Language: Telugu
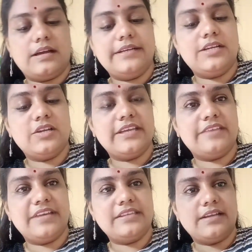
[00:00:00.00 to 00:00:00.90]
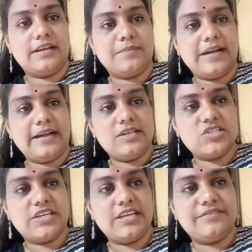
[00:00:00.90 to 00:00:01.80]
అన్నిట్లోకి ఇవైతే నాకు బాగా
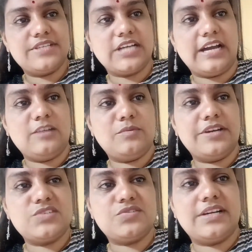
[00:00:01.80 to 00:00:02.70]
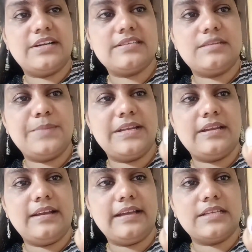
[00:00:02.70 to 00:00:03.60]
నచ్చాయి ఇవి చాలా బాగున్నాయి చూడండి అసలు
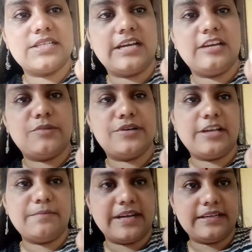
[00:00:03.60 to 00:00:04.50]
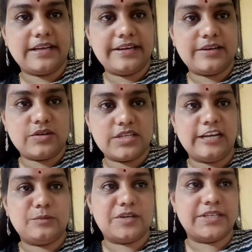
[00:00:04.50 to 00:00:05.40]
పిల్లలకైతే చాలా బాగుంటాయి మనకైనా కూడా చాలా
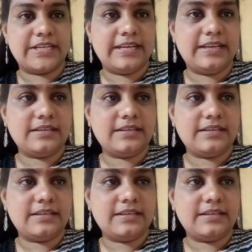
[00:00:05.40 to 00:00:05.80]
బాగుంటాయి